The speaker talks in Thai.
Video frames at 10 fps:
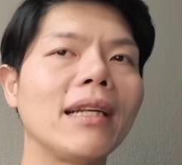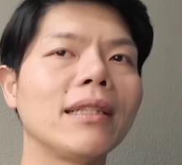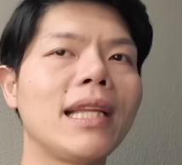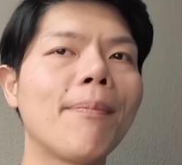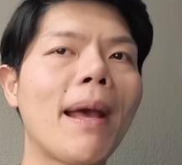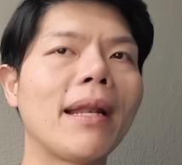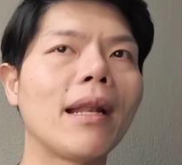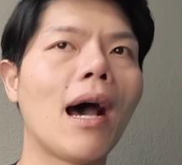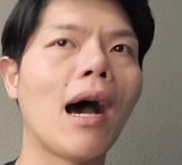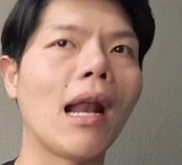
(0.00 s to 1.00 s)
ด์ที่เป็น
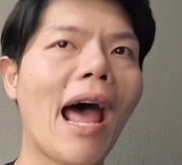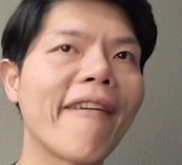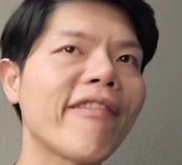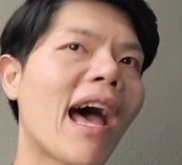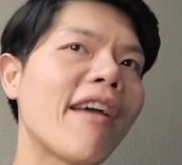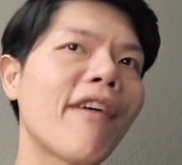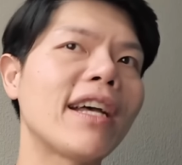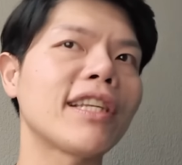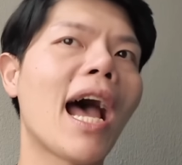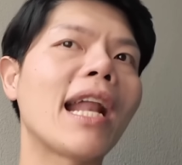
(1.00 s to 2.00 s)
ไลฟ์สไตล์แฟ
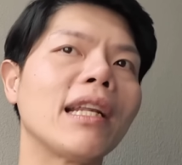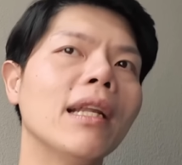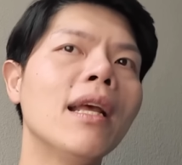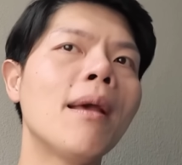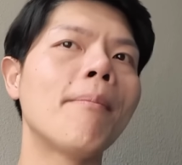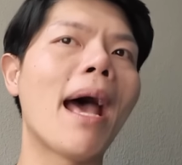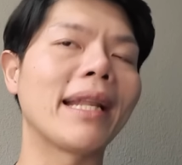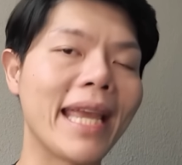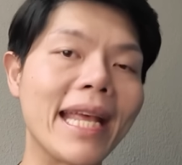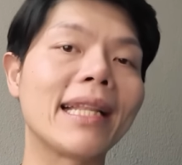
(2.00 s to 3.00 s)
ชั่นแบรน
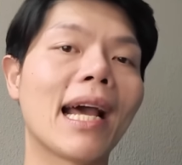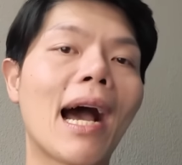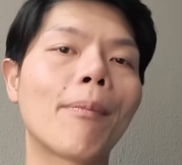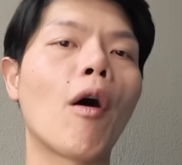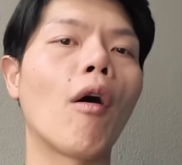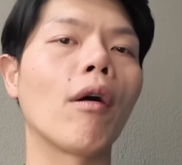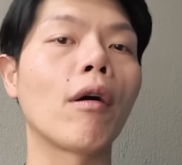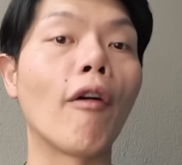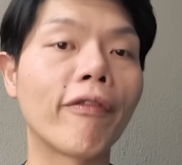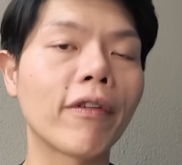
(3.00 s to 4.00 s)
ด์คิดนะครับ
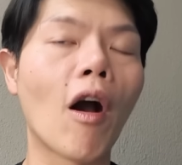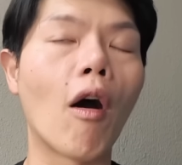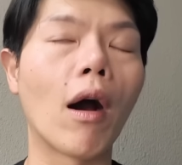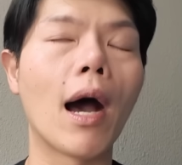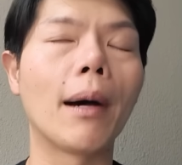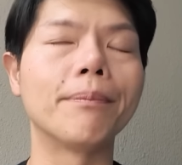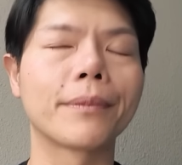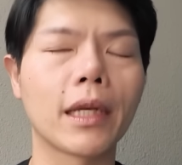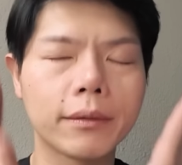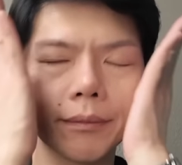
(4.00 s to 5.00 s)
ของ
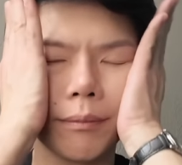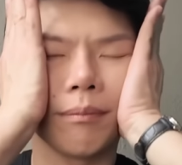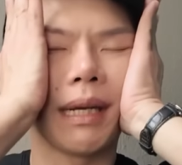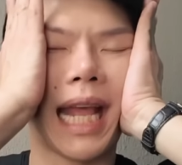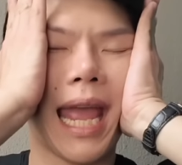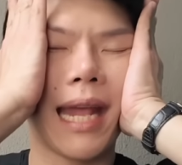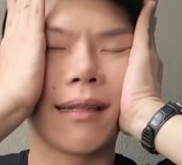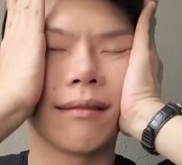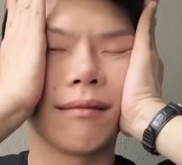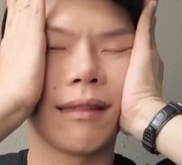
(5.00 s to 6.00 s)
ประเทศ
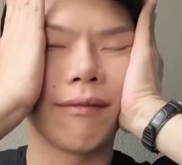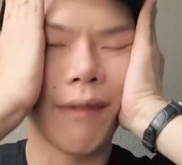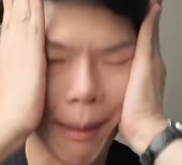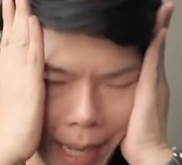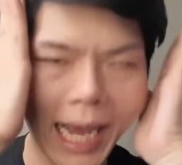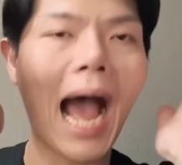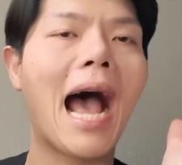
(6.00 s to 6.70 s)
อเมริกา